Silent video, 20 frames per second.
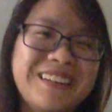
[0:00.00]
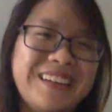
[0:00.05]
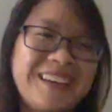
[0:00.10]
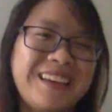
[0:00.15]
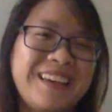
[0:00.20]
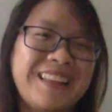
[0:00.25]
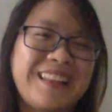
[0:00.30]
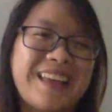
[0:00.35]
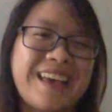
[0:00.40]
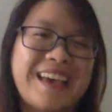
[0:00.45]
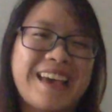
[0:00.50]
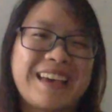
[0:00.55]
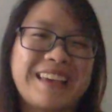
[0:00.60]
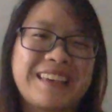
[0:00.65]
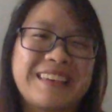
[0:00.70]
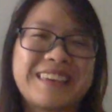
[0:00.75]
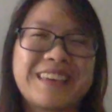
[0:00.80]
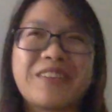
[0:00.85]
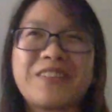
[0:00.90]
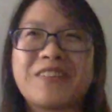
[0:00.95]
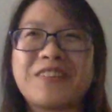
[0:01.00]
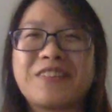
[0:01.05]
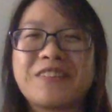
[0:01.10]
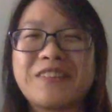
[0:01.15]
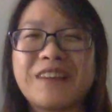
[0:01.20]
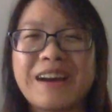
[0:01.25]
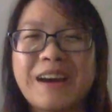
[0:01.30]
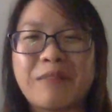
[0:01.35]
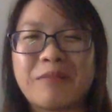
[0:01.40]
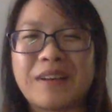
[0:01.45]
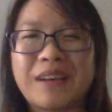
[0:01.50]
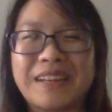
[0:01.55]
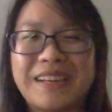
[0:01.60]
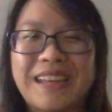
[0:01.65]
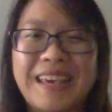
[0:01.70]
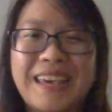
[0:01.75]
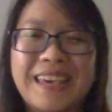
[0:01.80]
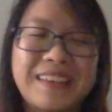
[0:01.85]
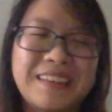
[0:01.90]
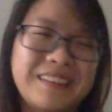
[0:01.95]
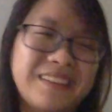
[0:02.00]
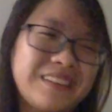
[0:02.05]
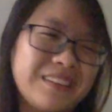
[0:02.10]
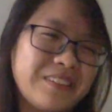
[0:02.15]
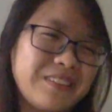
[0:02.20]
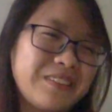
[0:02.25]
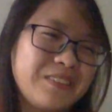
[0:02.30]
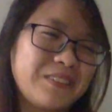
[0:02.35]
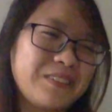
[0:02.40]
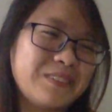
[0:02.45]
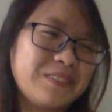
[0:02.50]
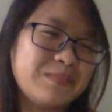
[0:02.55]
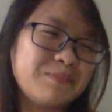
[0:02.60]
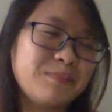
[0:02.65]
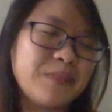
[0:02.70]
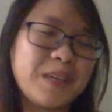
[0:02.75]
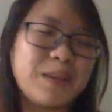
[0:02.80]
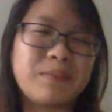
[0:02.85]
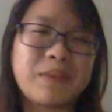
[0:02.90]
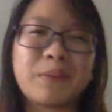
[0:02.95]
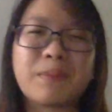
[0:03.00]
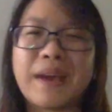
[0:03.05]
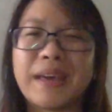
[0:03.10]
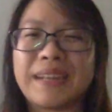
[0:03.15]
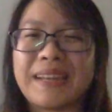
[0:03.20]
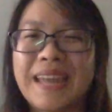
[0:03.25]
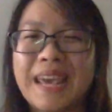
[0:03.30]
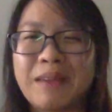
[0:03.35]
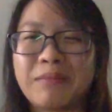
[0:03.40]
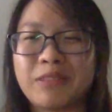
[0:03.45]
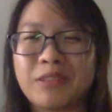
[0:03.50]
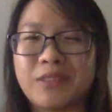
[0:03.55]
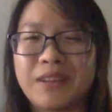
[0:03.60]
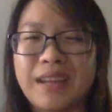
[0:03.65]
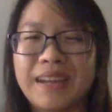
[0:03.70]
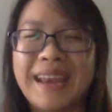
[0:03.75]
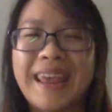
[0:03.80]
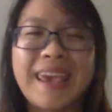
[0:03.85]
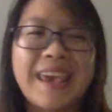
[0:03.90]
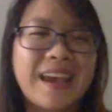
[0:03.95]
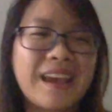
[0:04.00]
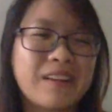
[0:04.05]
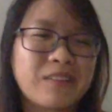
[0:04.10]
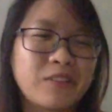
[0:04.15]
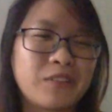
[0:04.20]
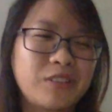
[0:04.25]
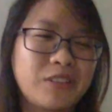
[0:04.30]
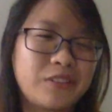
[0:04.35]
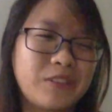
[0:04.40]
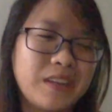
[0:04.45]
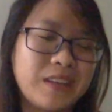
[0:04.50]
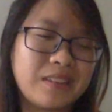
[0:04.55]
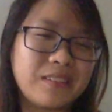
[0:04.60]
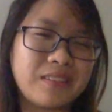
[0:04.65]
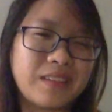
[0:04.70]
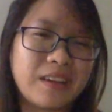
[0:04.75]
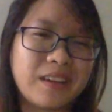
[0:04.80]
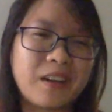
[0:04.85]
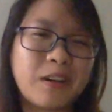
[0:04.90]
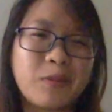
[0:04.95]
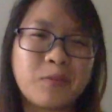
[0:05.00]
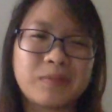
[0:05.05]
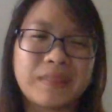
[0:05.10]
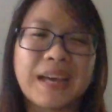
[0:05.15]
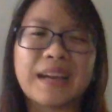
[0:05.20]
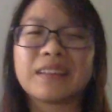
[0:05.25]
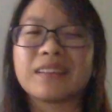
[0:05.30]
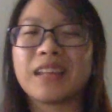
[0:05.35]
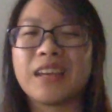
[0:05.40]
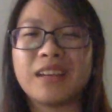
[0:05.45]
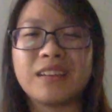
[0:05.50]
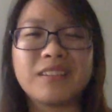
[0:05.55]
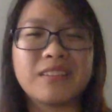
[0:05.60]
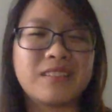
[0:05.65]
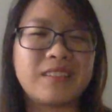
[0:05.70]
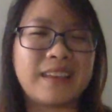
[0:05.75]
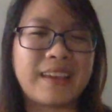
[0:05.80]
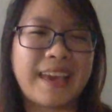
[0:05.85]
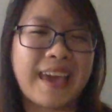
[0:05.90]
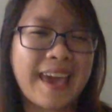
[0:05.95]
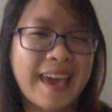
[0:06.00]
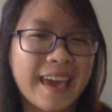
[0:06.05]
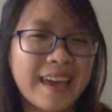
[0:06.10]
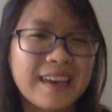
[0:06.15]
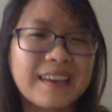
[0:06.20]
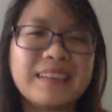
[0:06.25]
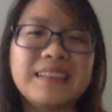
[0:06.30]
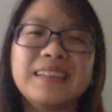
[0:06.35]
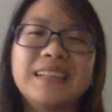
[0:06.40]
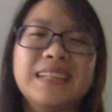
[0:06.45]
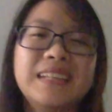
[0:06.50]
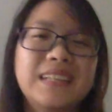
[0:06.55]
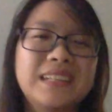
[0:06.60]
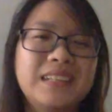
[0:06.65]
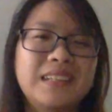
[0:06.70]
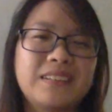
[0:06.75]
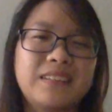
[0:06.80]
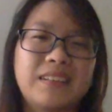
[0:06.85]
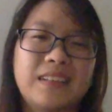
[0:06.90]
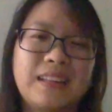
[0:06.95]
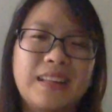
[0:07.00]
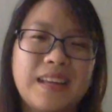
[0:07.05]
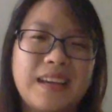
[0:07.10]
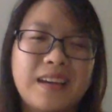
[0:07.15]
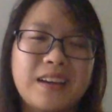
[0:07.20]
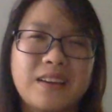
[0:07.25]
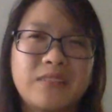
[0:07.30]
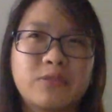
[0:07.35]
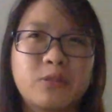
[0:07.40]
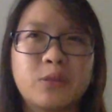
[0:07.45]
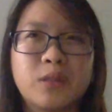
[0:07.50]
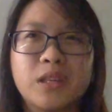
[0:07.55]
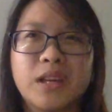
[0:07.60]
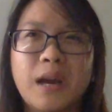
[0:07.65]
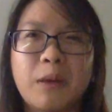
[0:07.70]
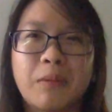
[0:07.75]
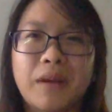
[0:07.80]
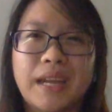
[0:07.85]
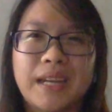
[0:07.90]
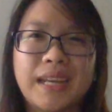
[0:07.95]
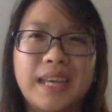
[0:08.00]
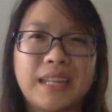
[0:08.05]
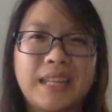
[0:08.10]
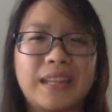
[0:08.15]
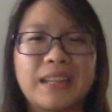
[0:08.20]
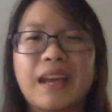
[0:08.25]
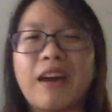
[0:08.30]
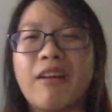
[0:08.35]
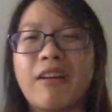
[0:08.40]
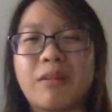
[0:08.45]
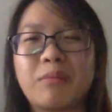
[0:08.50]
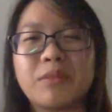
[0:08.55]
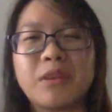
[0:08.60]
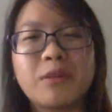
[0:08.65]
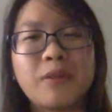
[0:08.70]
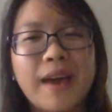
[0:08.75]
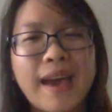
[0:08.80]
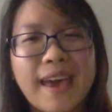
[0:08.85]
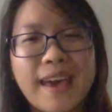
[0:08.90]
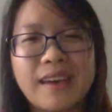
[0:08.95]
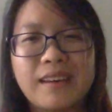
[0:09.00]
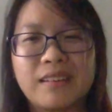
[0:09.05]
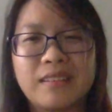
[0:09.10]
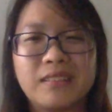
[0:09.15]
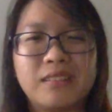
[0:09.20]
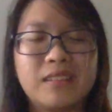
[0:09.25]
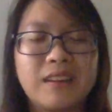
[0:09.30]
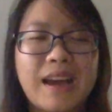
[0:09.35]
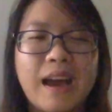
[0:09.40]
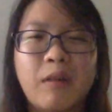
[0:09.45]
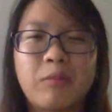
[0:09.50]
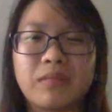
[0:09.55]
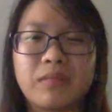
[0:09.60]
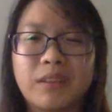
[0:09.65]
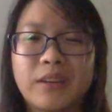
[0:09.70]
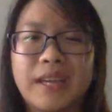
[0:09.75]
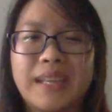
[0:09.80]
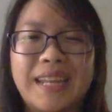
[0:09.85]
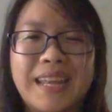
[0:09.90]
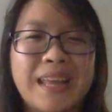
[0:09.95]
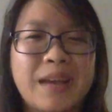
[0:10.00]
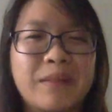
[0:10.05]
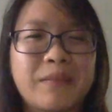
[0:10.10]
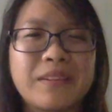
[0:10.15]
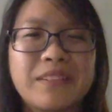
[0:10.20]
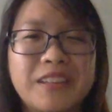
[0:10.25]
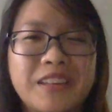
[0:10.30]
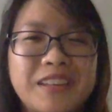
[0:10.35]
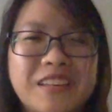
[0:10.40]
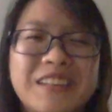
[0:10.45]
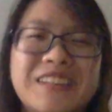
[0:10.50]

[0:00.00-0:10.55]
hay là cháu học ngành này kiểu bị mấy bạn nam sau này đè rồi sau đấy sẽ không thăng tiến được gì cả hay là phụ nữ học ngành này thiệt thòi lắm cháu ạ à. đừng học cái ngành này làm cái gì